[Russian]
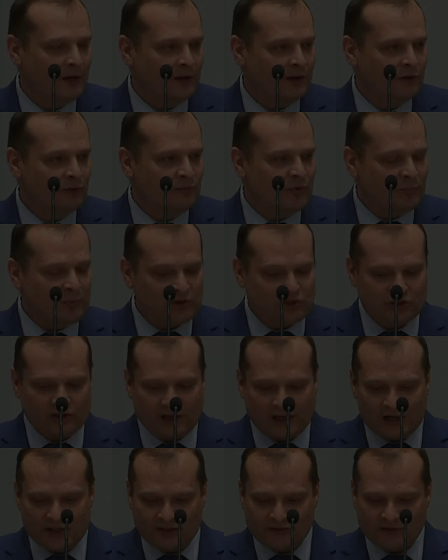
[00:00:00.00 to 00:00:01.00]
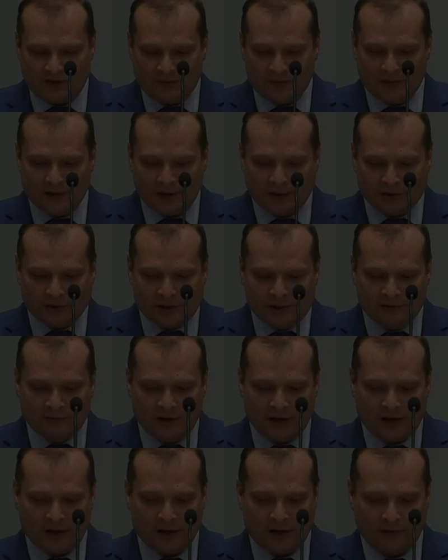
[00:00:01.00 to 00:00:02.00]
Но ну, мы прочитали с вами
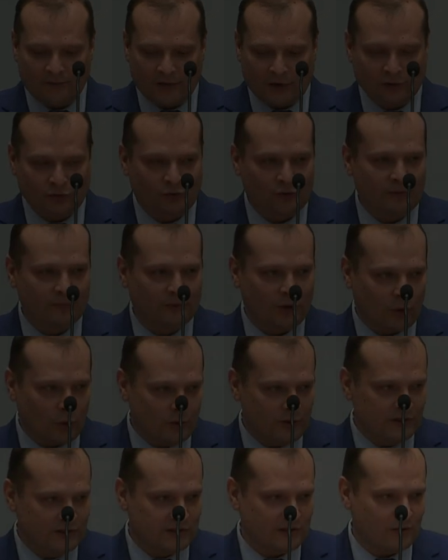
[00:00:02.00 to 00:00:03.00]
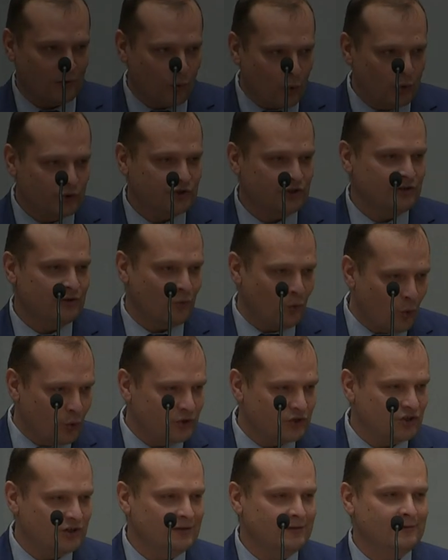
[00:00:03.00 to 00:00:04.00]
отрывок, а, в котором находятся
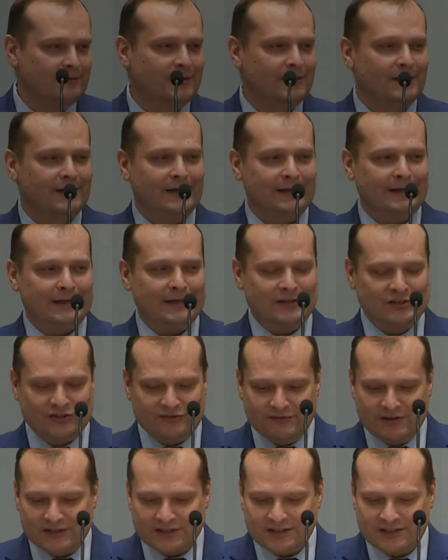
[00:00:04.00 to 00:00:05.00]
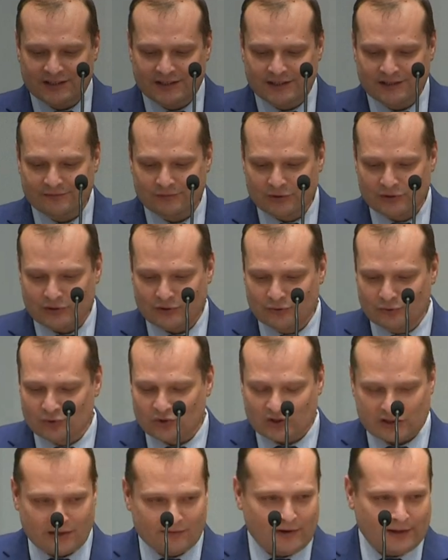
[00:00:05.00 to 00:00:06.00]
очень-очень известные вот, ну,
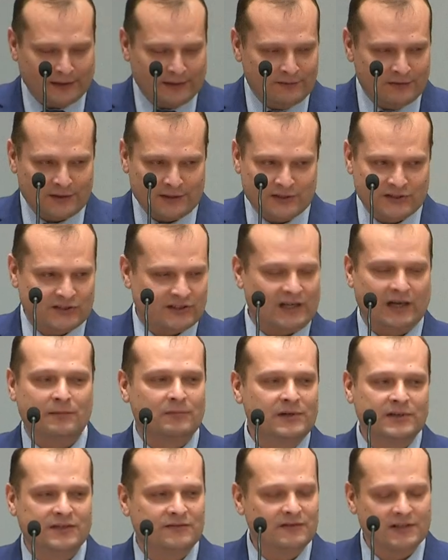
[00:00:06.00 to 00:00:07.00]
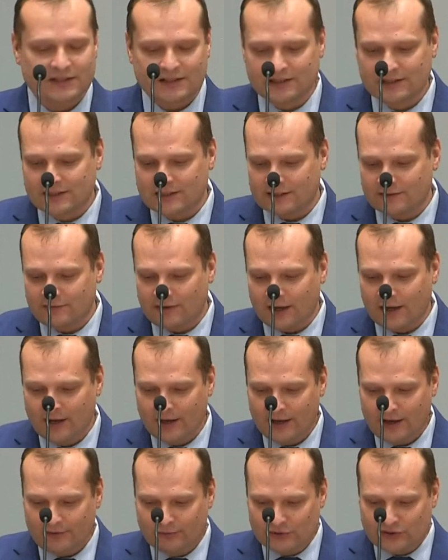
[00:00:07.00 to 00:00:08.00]
слова, наверное, самые известные слова
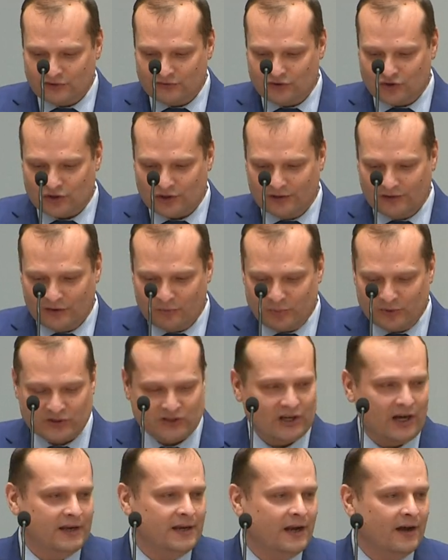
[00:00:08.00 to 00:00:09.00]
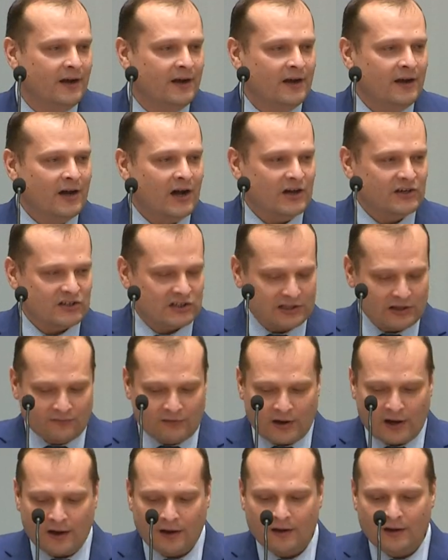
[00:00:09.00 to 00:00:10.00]
вот, Священного Писания, а
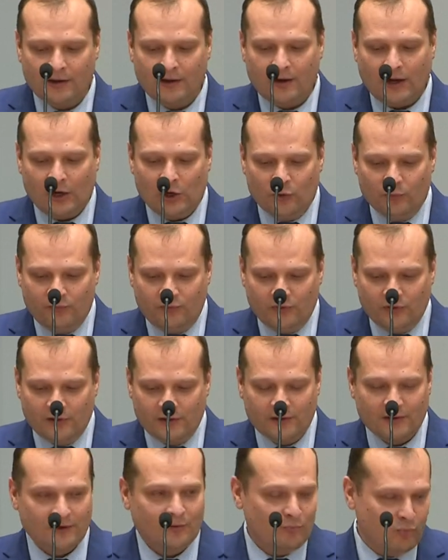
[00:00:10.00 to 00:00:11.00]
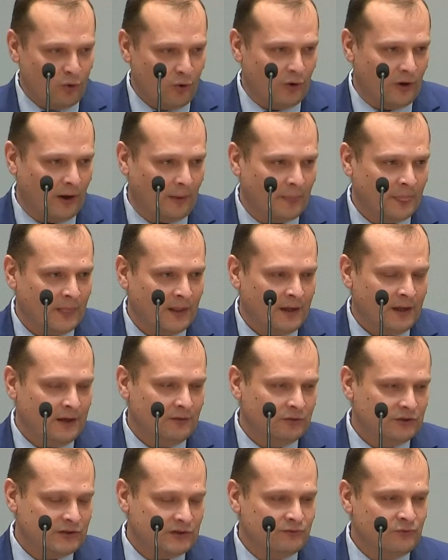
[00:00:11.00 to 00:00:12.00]
слова о любви Бога. И
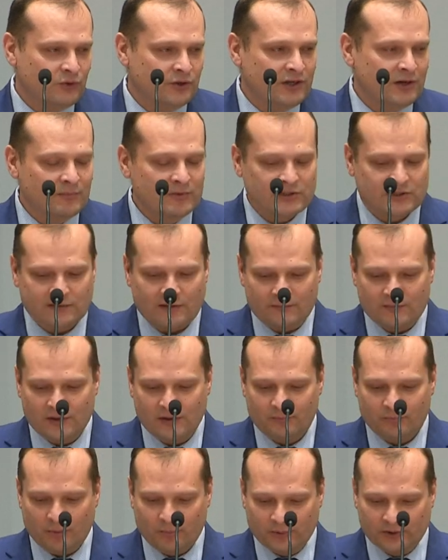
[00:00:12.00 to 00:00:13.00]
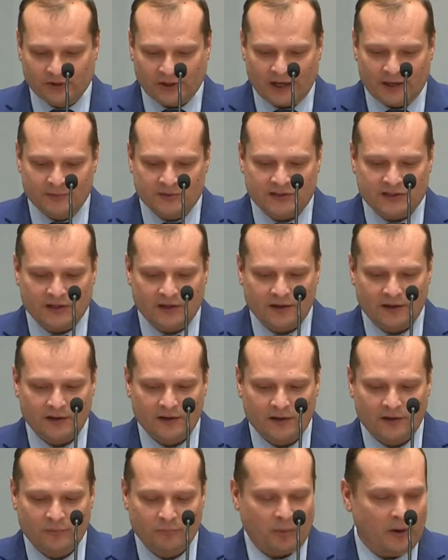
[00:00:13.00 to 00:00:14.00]
вот сегодня мы с вами попытаемся
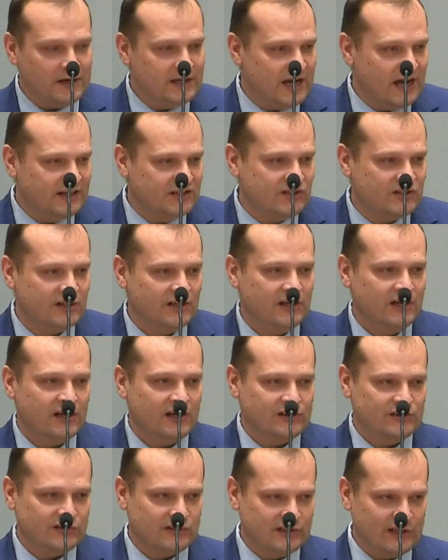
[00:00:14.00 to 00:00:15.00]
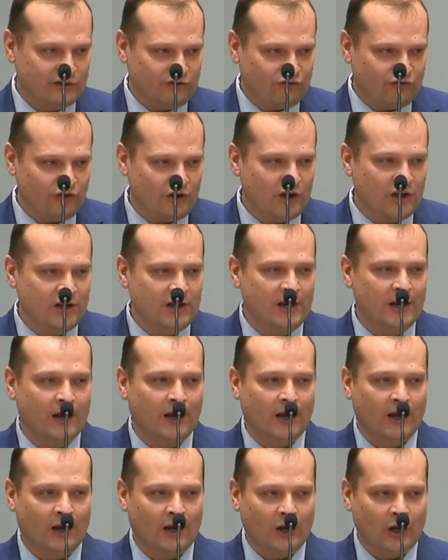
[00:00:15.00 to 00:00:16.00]
понять
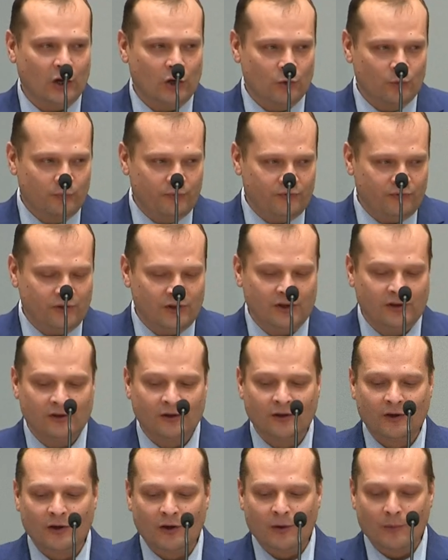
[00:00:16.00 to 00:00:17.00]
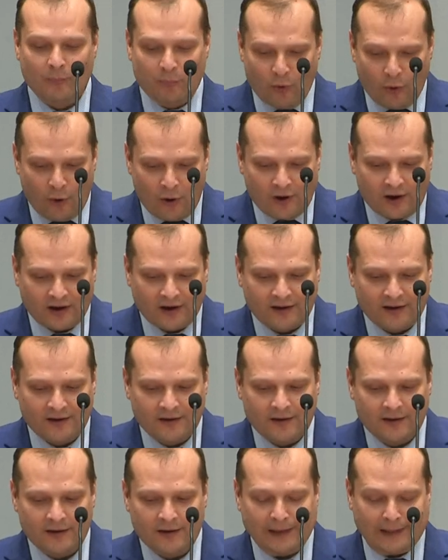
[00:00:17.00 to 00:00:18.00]
значение любви Бога
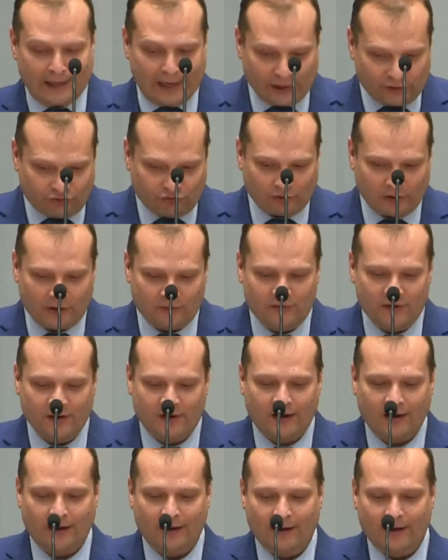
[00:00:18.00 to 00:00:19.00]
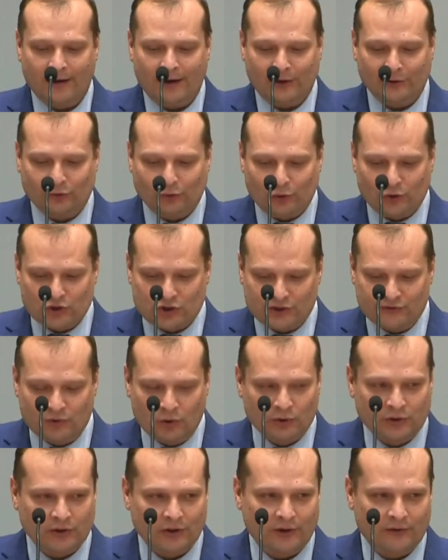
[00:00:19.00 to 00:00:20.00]
для человека, который
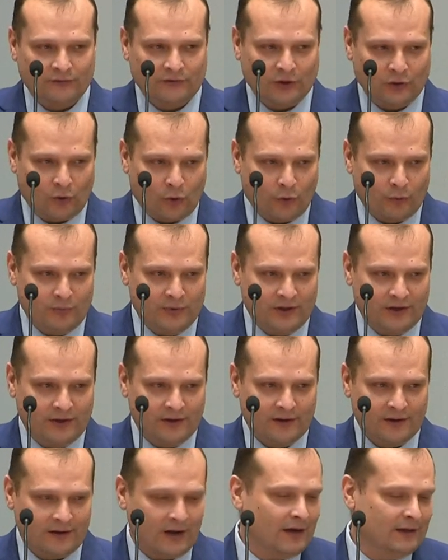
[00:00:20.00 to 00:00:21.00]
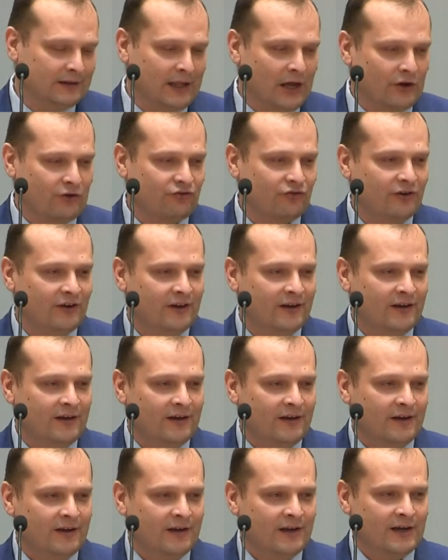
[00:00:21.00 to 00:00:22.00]
живет в таком мире, как наш –
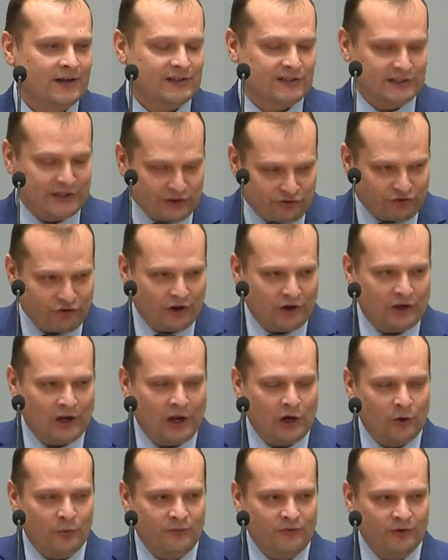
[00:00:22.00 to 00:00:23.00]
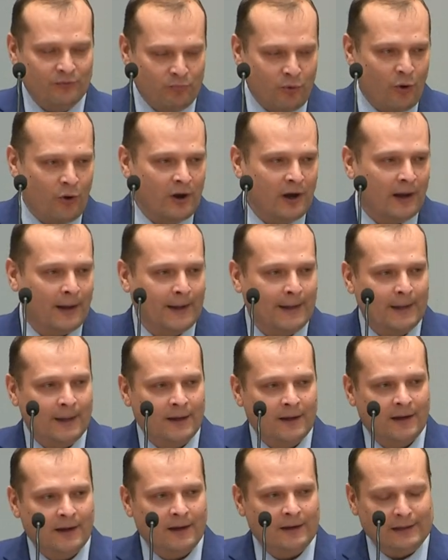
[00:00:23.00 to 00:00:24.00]
значение любви Бога
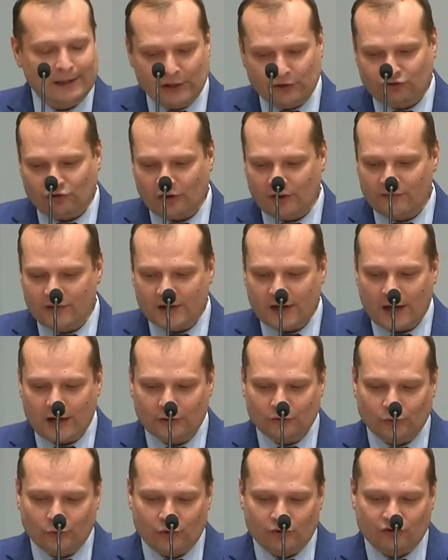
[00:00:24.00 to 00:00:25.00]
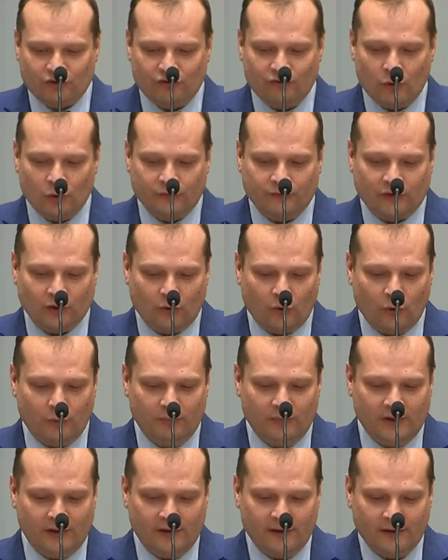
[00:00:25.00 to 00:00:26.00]
для человека, который живет в таком
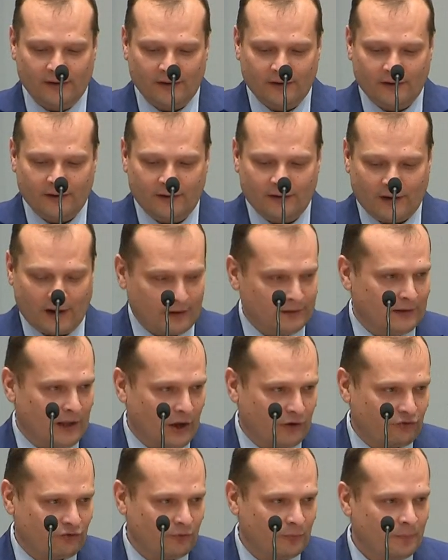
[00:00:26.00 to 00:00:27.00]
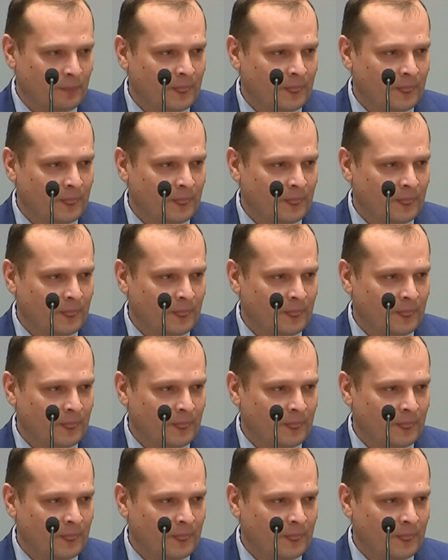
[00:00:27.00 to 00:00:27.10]
мире, как наш.